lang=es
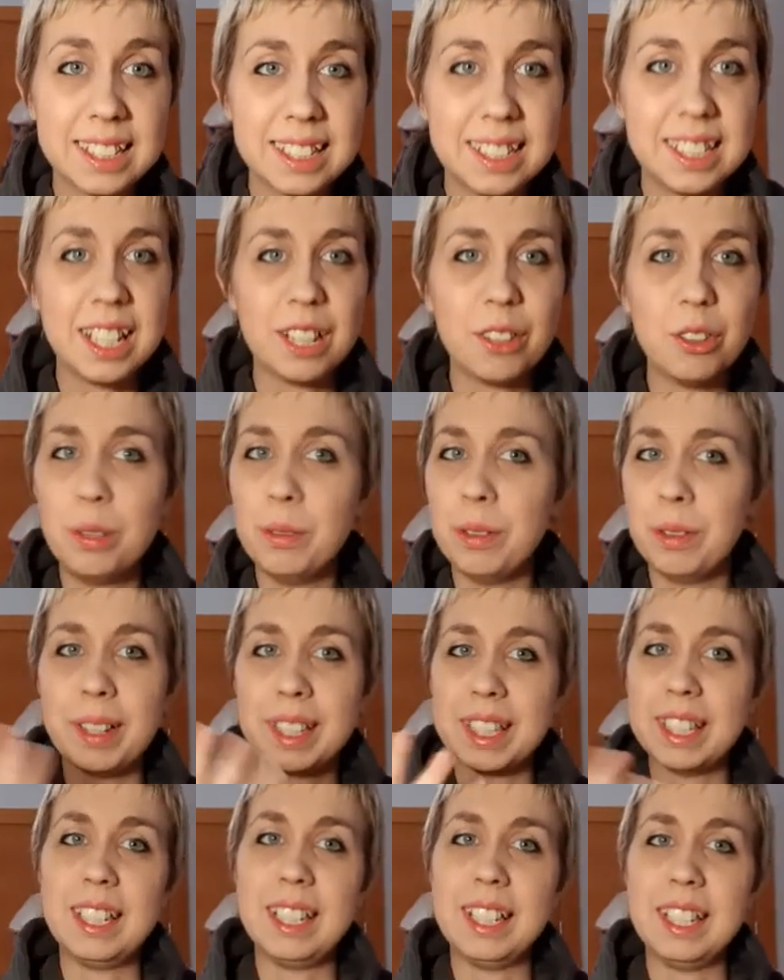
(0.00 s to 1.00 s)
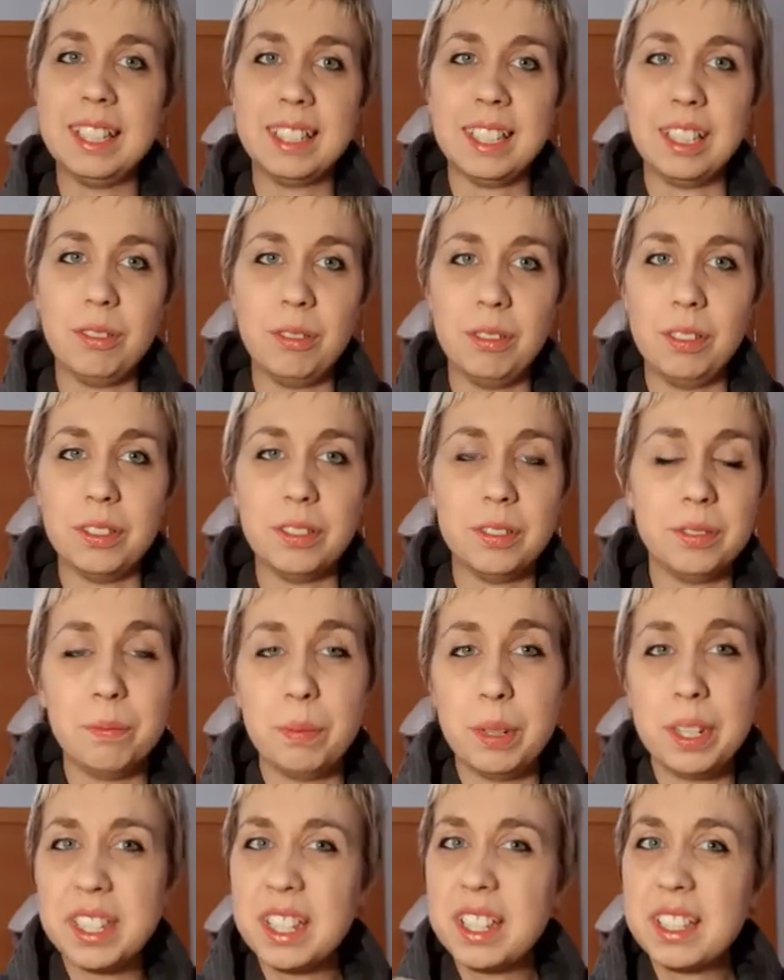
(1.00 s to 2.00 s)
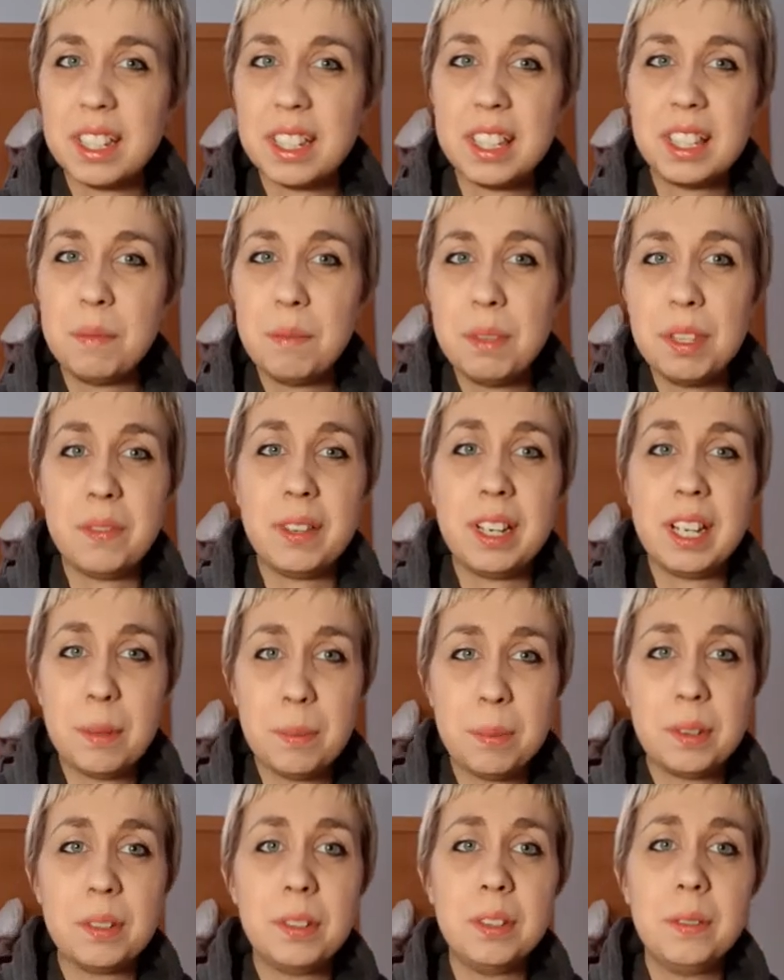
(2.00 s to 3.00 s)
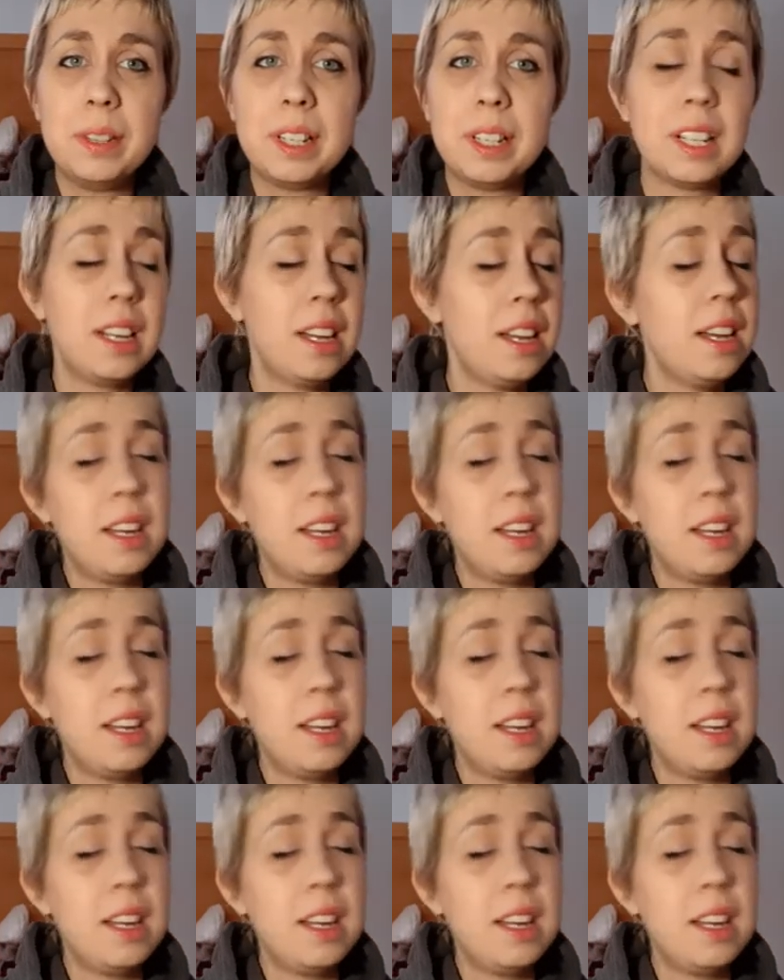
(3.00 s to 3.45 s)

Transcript: Si Golver va a tener el título. ¿Pensáis que Demis va a ir a por Volver?